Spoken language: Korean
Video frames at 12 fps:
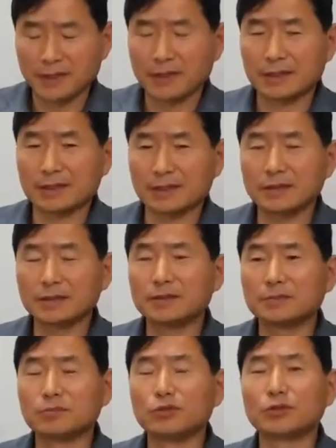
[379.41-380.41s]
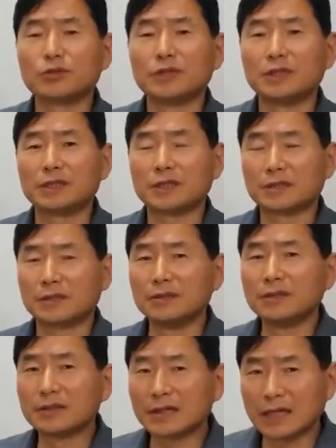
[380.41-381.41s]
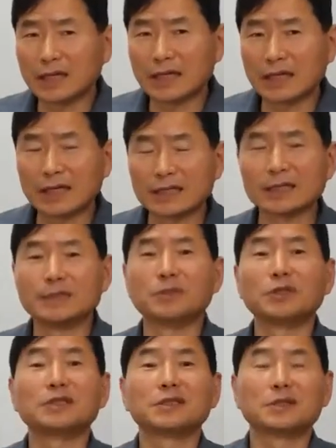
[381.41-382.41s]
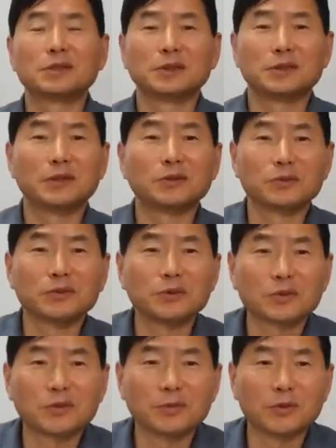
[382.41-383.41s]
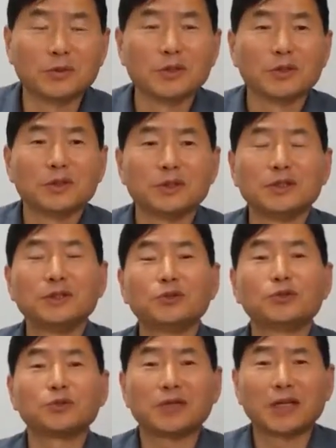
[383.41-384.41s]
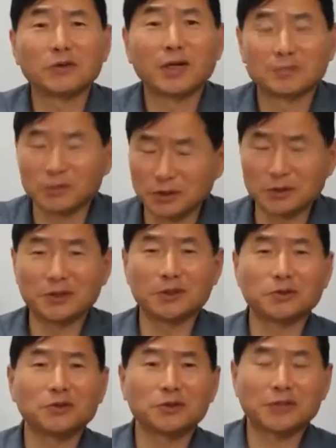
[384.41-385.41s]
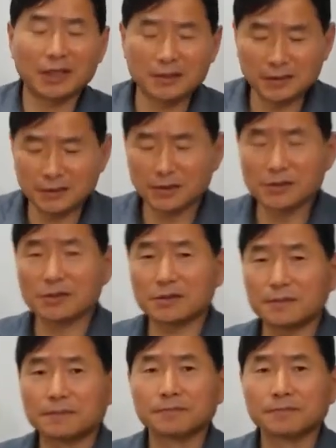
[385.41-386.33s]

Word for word: 큰 물을 일단 건너라 뭐 이런 내용들도 있고 뭐 이유 내왕 뭐 이런 내용들도 있는데 하여튼 어쨌든